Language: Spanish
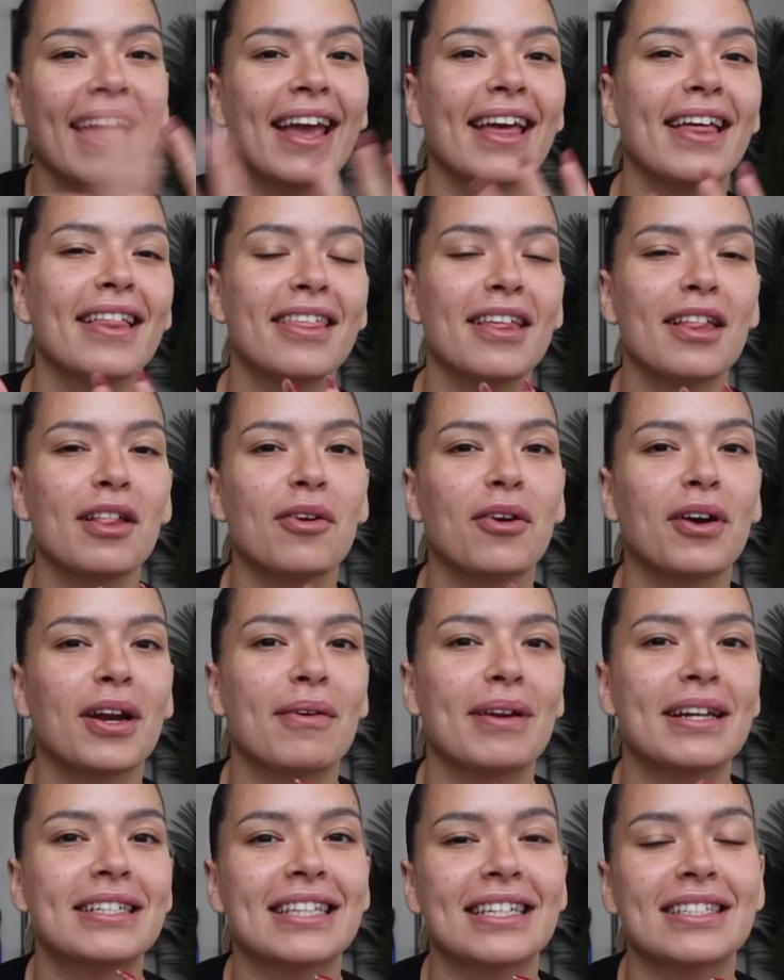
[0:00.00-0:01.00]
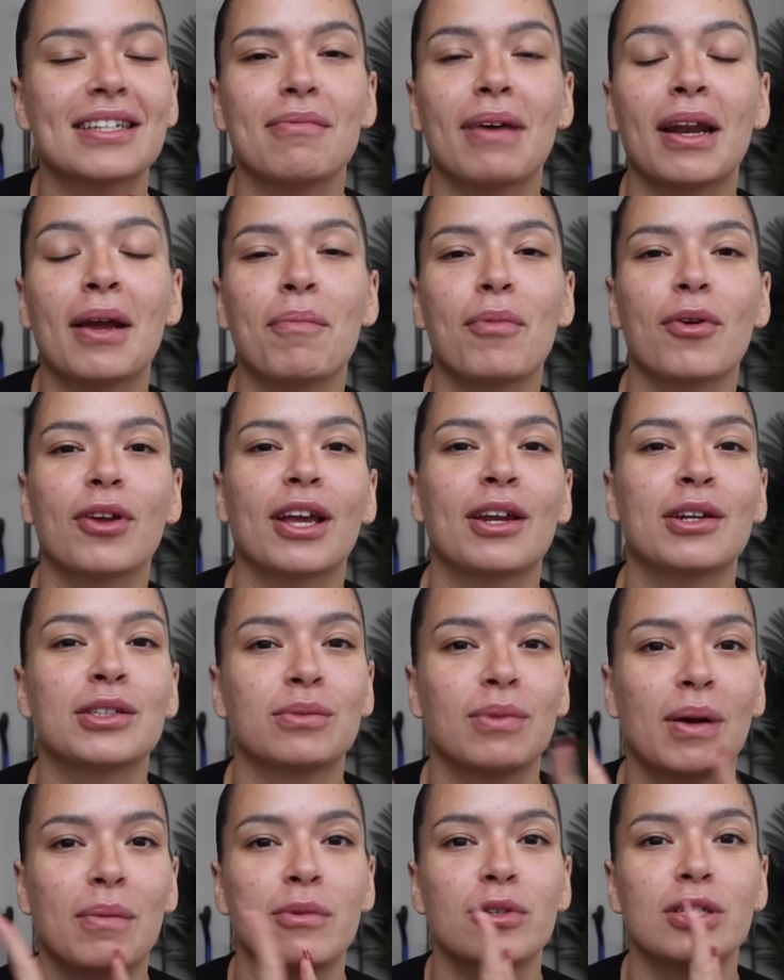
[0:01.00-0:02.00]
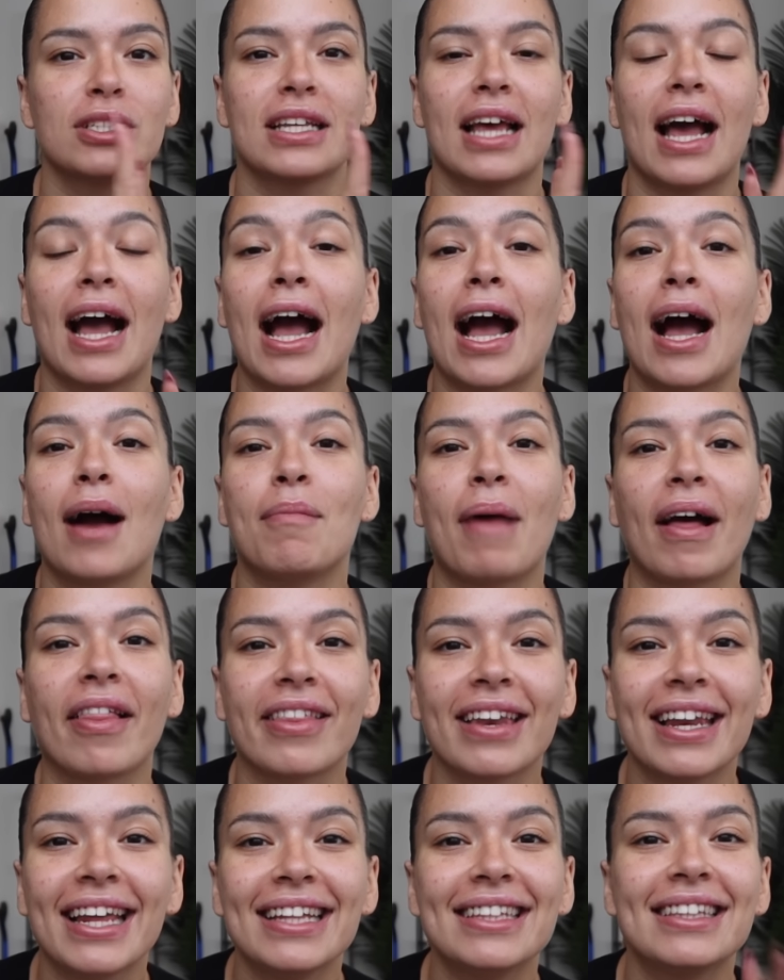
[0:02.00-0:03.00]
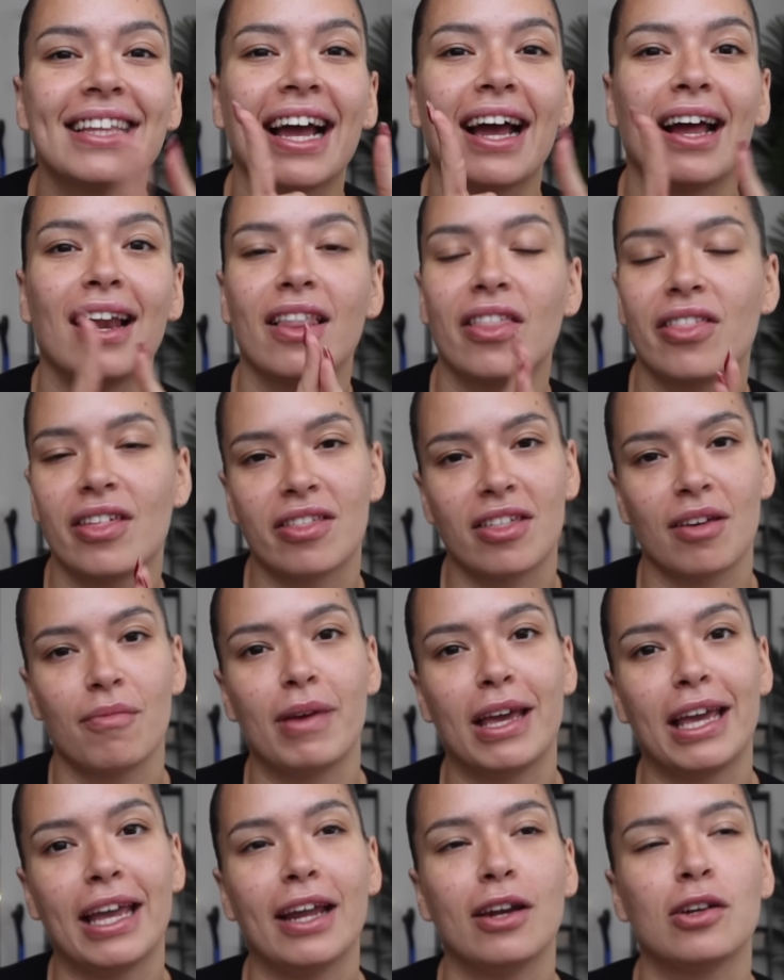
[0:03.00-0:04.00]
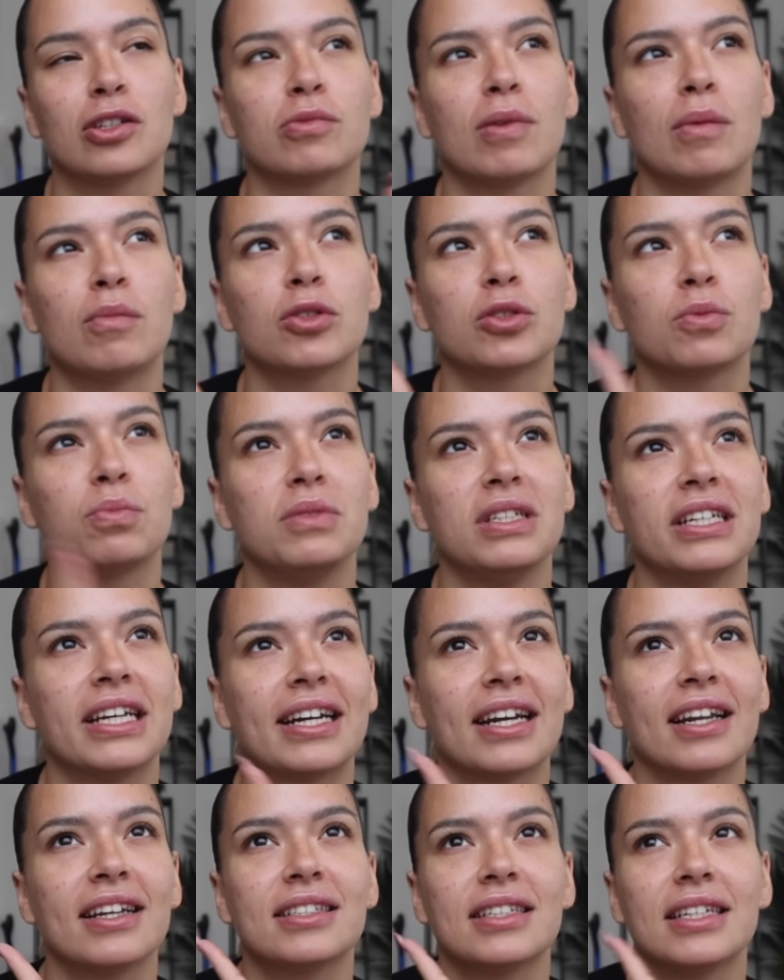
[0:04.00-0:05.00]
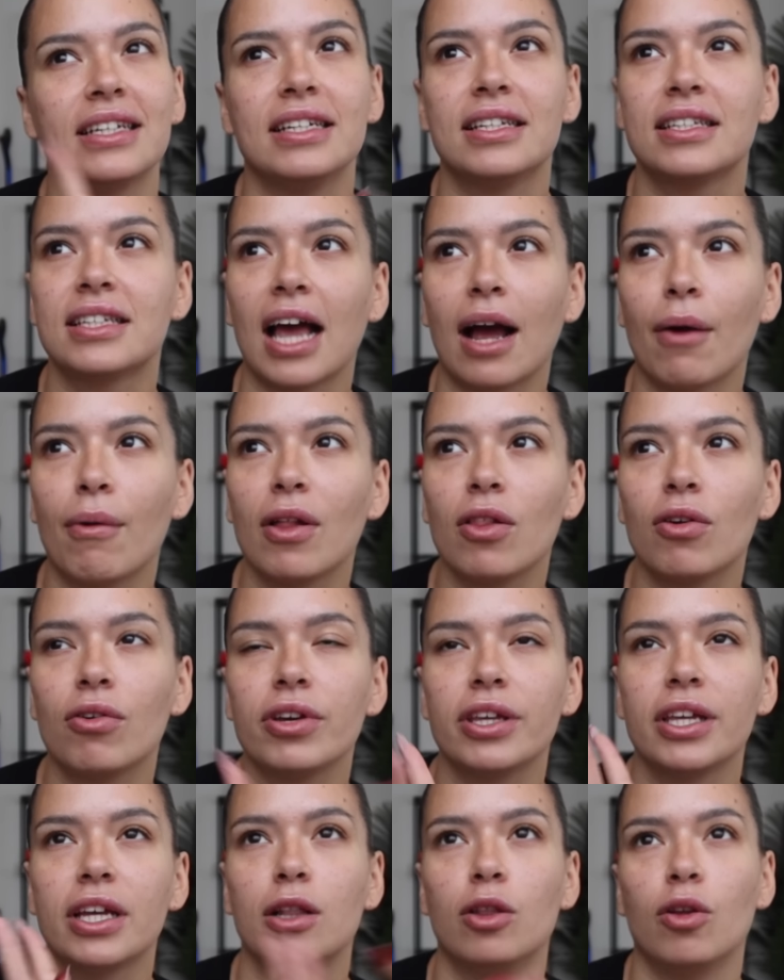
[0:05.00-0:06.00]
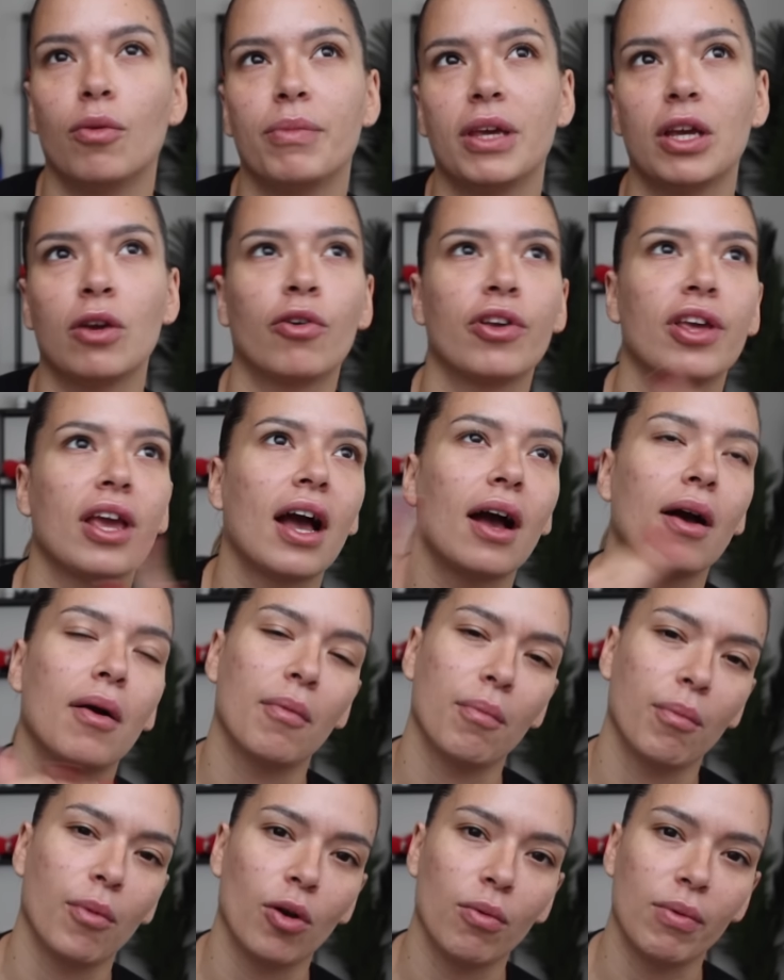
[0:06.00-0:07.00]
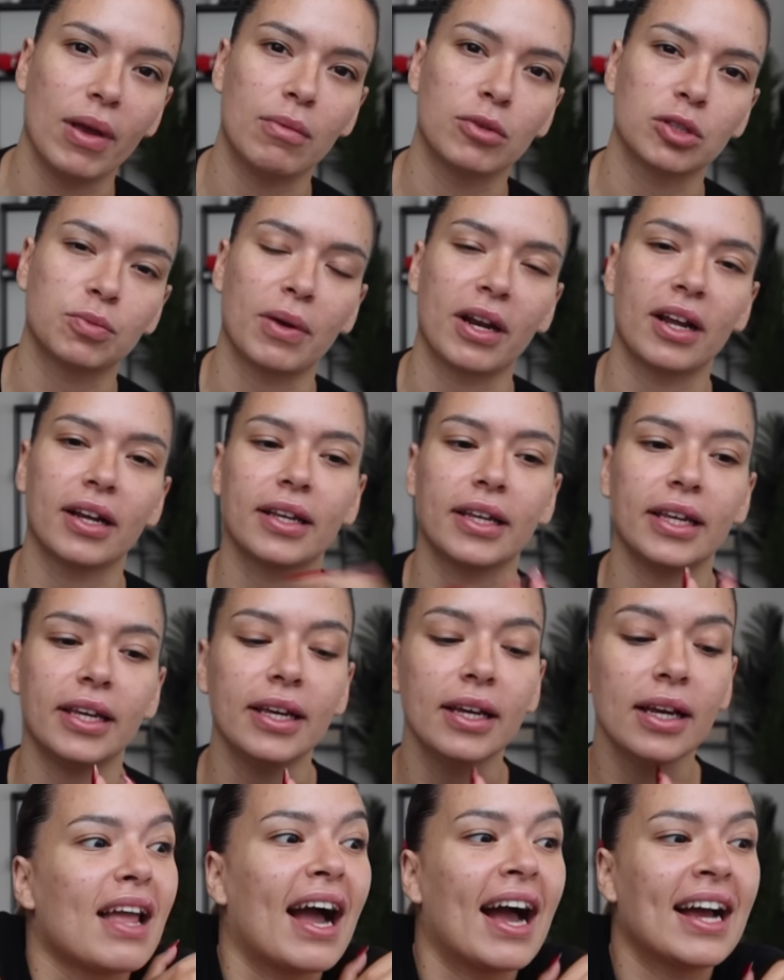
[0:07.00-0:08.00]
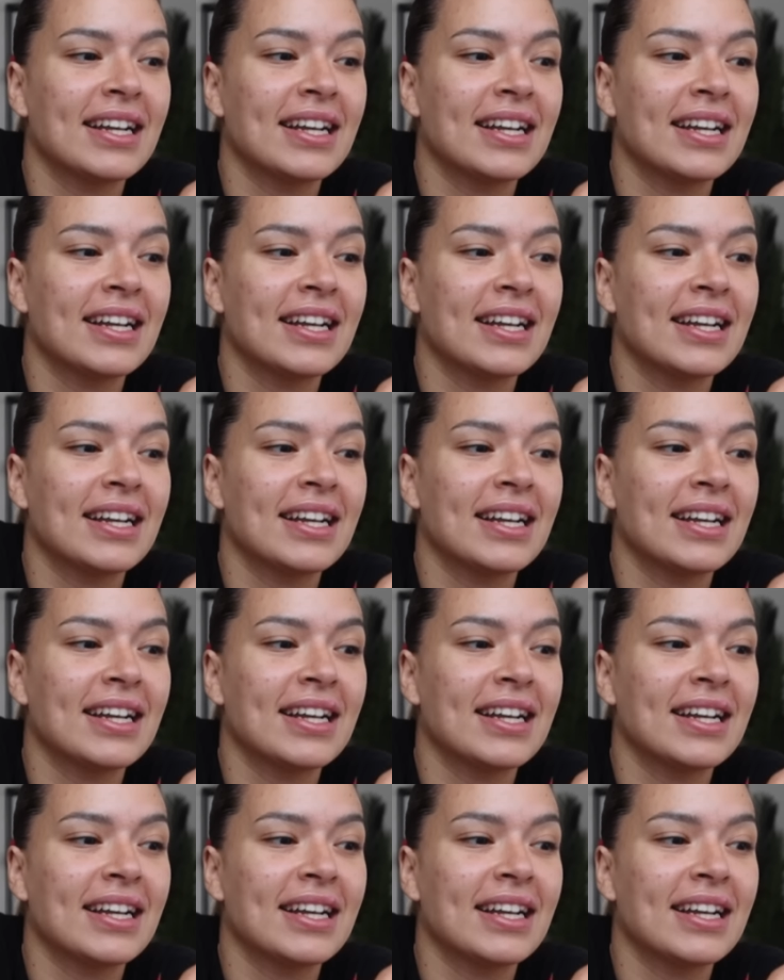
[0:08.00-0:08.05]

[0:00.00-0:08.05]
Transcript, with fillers: He decidido grabar esta semana porque nos vamos a Madrid, al CCME, nos vamos viernes y sábado y el domingo ya volvemos para aquí.